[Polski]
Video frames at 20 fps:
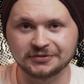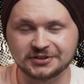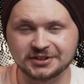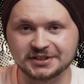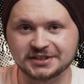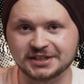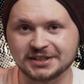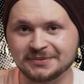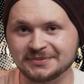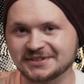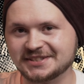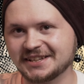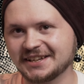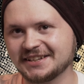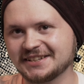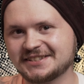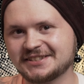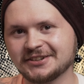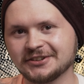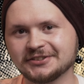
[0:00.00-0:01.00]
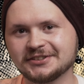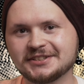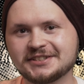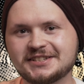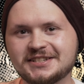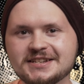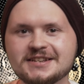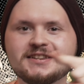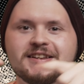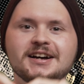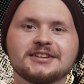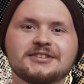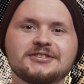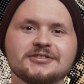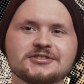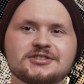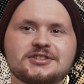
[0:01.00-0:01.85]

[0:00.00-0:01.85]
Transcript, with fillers: wszystkim, z tej strony Seal, a to